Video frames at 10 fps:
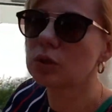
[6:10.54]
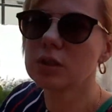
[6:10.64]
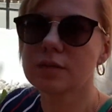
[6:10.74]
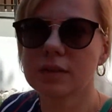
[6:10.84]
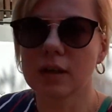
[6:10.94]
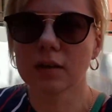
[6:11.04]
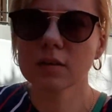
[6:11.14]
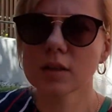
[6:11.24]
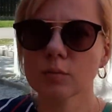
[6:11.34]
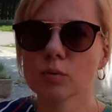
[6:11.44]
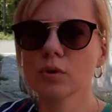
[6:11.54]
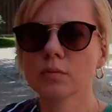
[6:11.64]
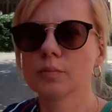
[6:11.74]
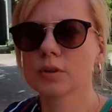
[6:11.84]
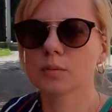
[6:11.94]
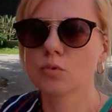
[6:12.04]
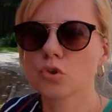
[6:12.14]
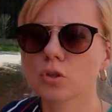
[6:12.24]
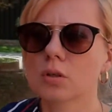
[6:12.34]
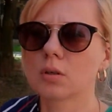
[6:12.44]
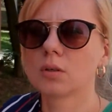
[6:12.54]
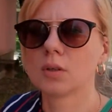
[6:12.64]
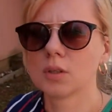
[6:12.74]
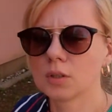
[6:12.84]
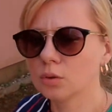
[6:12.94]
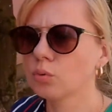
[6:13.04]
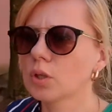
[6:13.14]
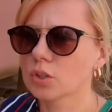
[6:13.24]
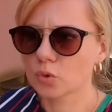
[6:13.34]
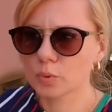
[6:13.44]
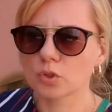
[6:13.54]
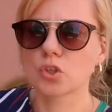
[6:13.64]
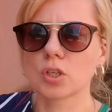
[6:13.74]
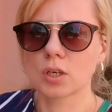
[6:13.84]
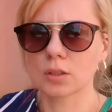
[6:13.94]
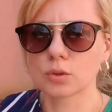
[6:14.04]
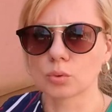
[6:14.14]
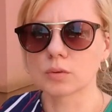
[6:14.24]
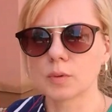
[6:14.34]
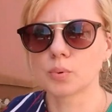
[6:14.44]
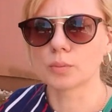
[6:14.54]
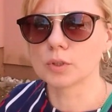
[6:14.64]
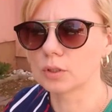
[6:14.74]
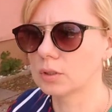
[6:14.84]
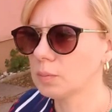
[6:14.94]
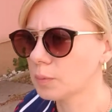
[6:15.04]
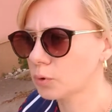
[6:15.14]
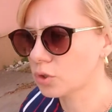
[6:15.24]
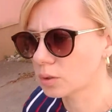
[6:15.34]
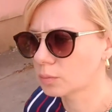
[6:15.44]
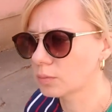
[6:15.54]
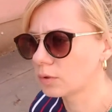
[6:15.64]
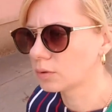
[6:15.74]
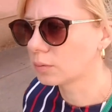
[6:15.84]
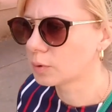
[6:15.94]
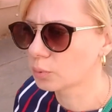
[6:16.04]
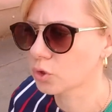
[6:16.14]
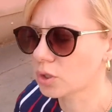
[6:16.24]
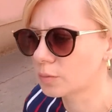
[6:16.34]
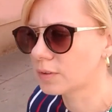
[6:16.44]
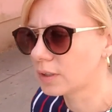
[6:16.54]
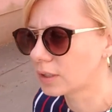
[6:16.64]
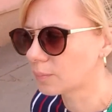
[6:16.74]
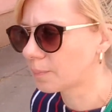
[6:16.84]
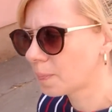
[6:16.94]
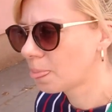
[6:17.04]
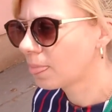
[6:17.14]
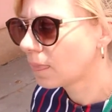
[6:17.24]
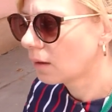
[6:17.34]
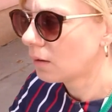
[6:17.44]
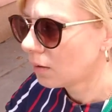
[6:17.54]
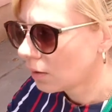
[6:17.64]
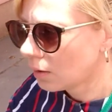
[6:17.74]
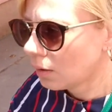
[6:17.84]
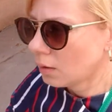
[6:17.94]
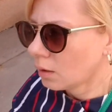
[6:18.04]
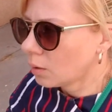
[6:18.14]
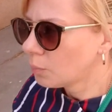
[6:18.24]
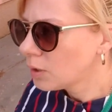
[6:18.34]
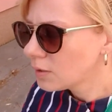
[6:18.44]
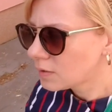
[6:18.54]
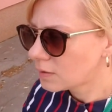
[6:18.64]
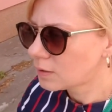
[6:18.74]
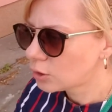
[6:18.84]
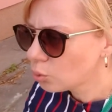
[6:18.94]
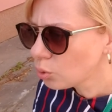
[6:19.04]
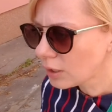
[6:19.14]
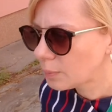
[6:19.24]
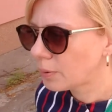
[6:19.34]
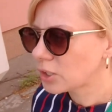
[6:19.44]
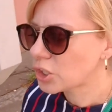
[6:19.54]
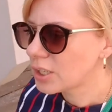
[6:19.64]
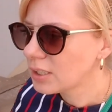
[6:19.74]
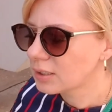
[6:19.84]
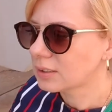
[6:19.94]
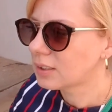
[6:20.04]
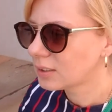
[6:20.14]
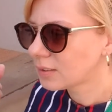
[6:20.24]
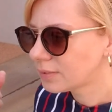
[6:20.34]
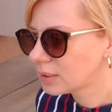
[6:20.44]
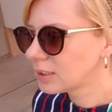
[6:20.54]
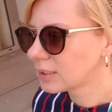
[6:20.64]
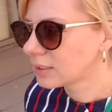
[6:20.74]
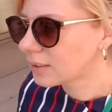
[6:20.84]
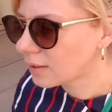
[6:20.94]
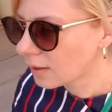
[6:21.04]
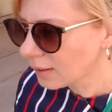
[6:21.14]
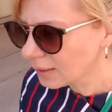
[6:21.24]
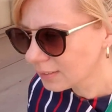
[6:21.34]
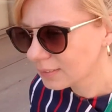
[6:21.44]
мы не взяли с собой, потому что, ну, у Яны же был жених Антон, вы помните, да, по прошлым, э, по прошлым сериям. Мы с Юрой пошли тогда на ВДНХ,